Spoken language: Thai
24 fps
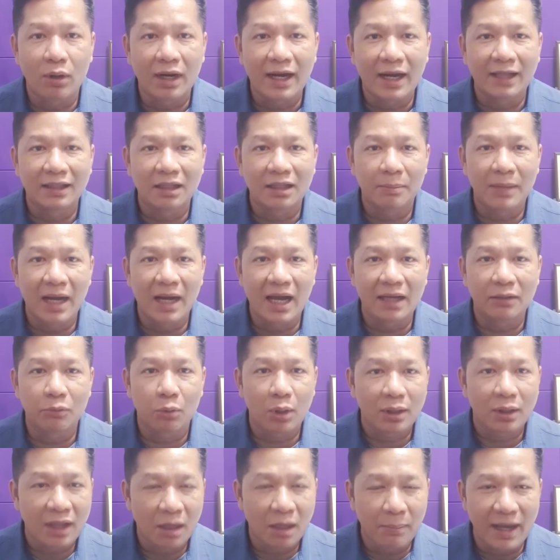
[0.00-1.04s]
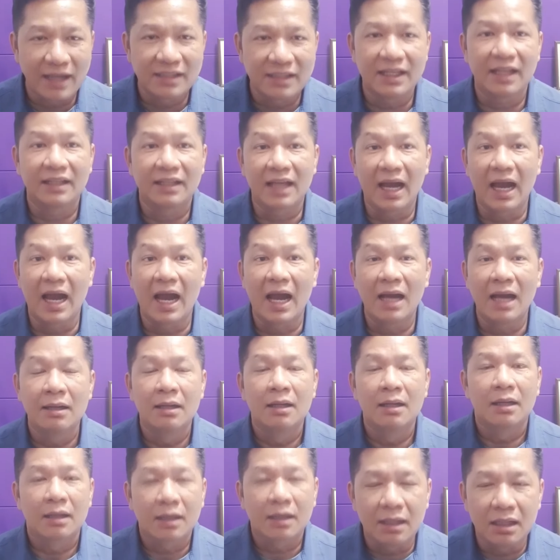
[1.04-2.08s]
การทำงานรัฐบาลเศรษฐา
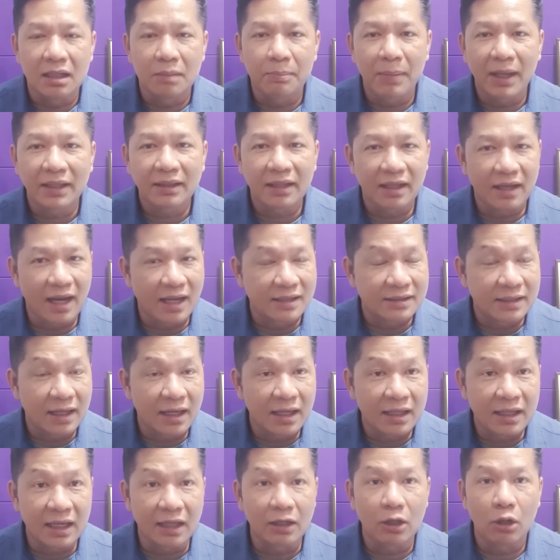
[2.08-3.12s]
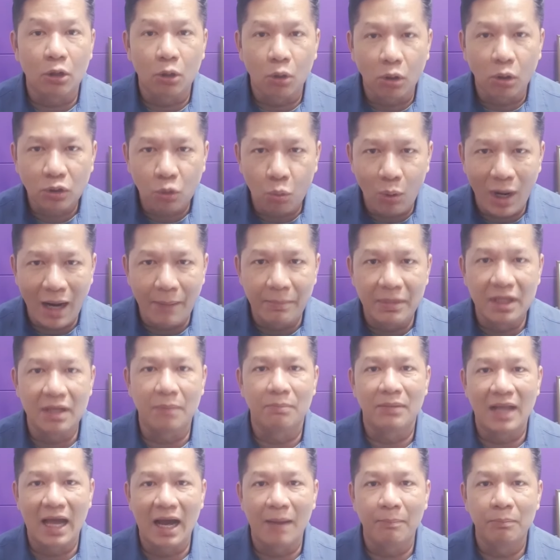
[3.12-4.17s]
คือพัฒนาเศรษฐกิจลดความเหลื่อ
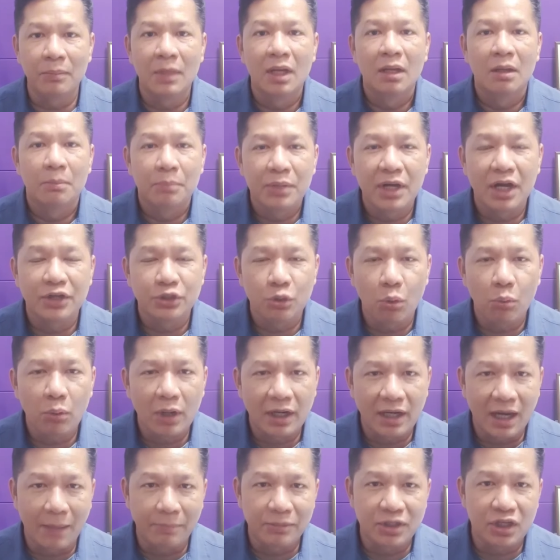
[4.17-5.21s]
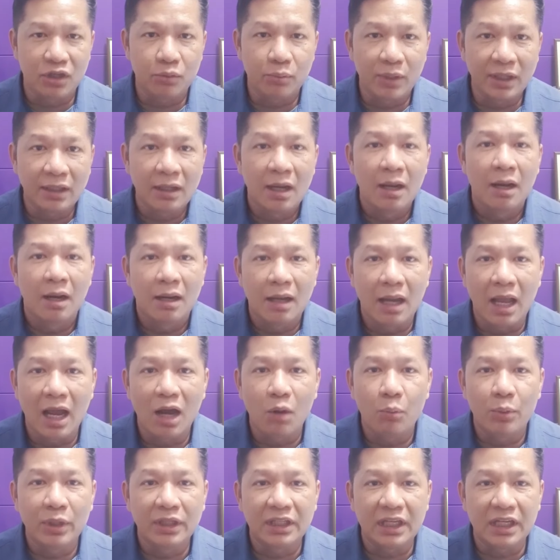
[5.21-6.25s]
มล้ำเพื่อยกระดับชีวิตและ
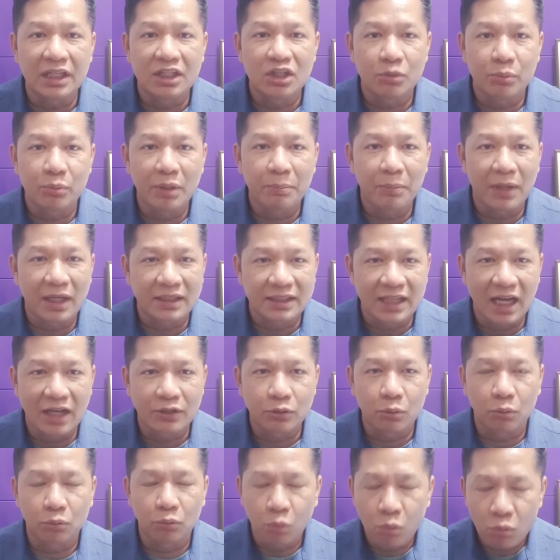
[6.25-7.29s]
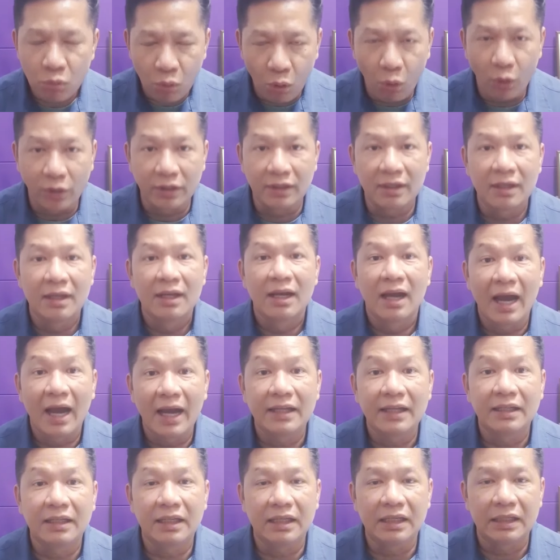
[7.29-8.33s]
วิถีชีวิตประชาชนทุกคนให้
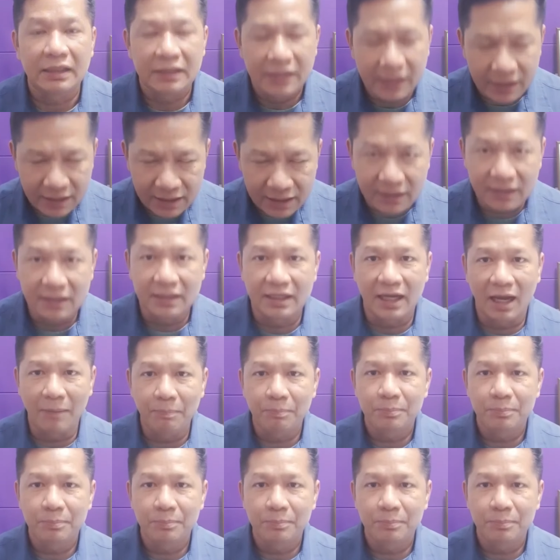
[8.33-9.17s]
ดียิ่งขึ้นครับ